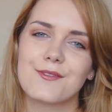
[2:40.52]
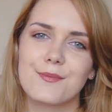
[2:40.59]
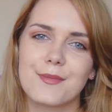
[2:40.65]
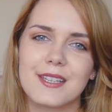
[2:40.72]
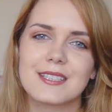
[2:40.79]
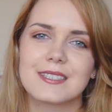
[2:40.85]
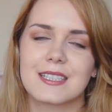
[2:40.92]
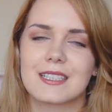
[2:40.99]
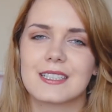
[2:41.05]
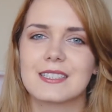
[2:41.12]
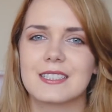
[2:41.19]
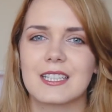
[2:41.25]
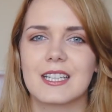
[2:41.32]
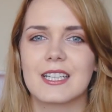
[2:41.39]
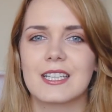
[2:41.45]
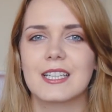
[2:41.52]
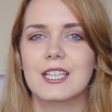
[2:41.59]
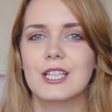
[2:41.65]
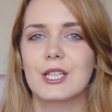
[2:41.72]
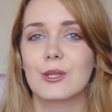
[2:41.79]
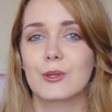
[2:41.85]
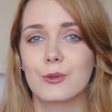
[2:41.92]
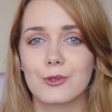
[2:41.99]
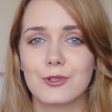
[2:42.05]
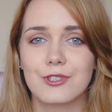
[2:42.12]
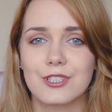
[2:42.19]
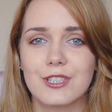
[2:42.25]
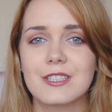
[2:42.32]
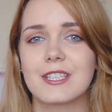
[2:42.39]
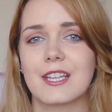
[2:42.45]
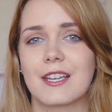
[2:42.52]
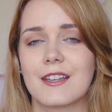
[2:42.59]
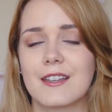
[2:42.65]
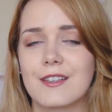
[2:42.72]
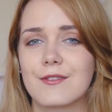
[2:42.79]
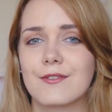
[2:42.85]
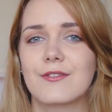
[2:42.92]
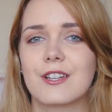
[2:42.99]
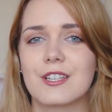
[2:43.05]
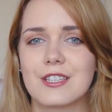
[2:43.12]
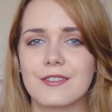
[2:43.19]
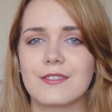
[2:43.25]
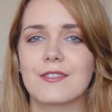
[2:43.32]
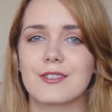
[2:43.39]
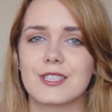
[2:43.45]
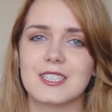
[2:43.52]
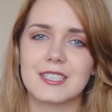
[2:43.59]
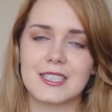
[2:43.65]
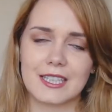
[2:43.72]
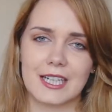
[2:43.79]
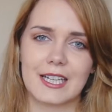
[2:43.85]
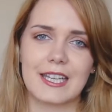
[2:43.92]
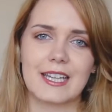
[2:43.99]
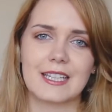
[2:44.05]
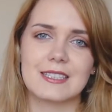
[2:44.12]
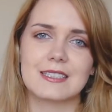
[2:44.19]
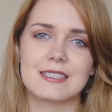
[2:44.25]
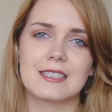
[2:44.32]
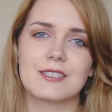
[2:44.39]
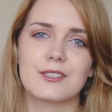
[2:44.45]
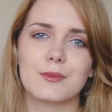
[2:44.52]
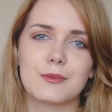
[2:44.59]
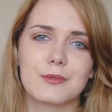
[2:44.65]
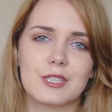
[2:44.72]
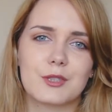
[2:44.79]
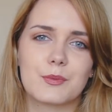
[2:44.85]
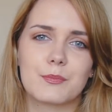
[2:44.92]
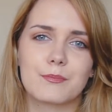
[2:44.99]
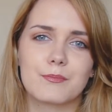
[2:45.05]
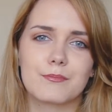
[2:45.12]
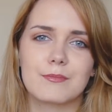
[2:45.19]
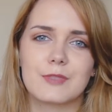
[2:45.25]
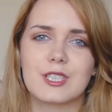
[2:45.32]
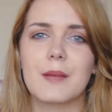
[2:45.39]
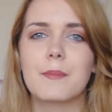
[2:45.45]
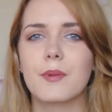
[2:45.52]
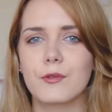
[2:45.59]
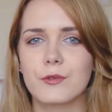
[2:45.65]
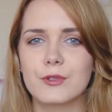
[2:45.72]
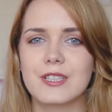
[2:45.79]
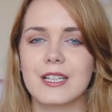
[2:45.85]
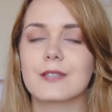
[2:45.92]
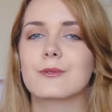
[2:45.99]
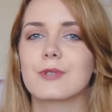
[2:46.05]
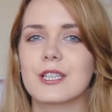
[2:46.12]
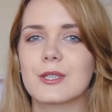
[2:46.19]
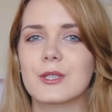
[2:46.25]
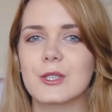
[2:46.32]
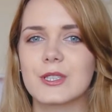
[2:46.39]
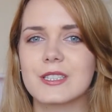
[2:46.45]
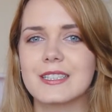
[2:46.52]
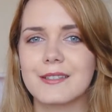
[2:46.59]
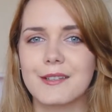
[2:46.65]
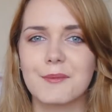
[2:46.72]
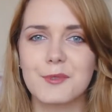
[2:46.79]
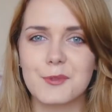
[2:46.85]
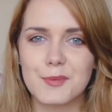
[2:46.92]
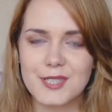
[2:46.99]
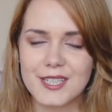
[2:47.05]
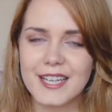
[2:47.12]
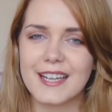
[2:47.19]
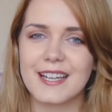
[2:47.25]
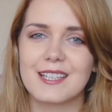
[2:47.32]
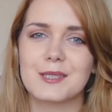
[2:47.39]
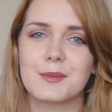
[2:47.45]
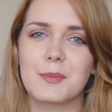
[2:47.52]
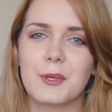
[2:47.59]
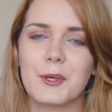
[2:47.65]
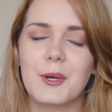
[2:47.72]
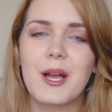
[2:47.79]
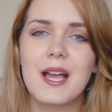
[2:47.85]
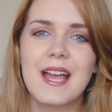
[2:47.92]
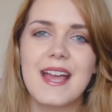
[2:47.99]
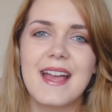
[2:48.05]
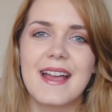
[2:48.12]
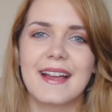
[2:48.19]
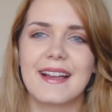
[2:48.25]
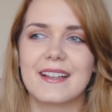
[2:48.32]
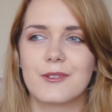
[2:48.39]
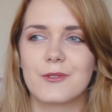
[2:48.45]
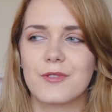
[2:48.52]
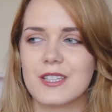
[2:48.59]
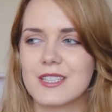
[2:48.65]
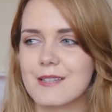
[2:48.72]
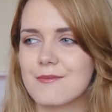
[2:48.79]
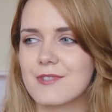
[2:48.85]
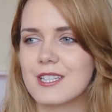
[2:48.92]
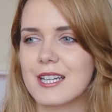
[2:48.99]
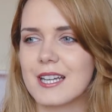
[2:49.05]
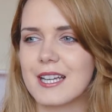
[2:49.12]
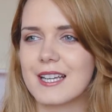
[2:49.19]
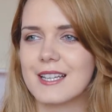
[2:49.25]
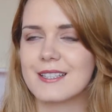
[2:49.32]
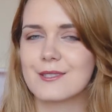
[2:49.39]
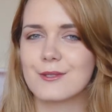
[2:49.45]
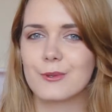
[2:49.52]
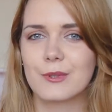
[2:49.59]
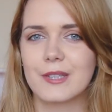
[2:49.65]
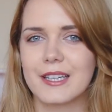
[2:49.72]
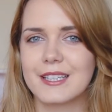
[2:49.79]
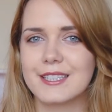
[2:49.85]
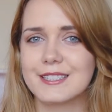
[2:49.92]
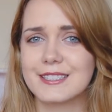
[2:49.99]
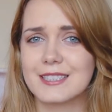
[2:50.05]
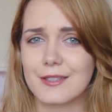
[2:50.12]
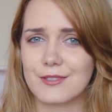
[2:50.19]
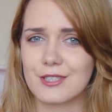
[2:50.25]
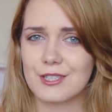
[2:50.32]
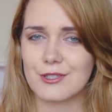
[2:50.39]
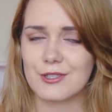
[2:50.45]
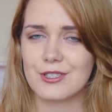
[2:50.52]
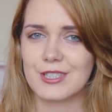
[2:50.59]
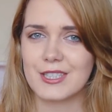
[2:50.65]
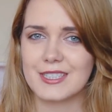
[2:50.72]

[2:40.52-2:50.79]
w miejscach, gdzie dużo się dzieje i Warszawa właśnie taka jest i to był też myślę, powód, dla którego chciałam tu przyjechać, bo uważam, że tutaj zawsze coś się